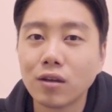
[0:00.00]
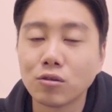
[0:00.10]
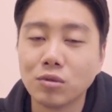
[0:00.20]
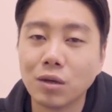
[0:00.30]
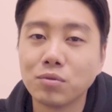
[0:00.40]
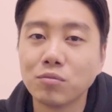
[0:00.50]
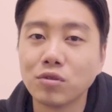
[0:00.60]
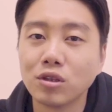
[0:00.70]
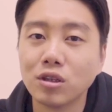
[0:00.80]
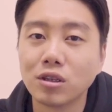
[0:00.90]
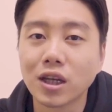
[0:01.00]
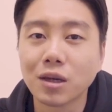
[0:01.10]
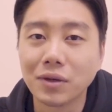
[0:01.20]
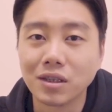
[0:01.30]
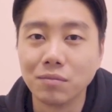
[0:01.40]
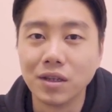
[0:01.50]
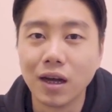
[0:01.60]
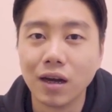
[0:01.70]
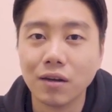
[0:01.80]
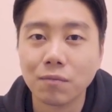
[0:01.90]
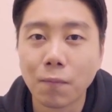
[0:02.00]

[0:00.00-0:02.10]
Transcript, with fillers: 좀 제품들을 찾아봤습니다.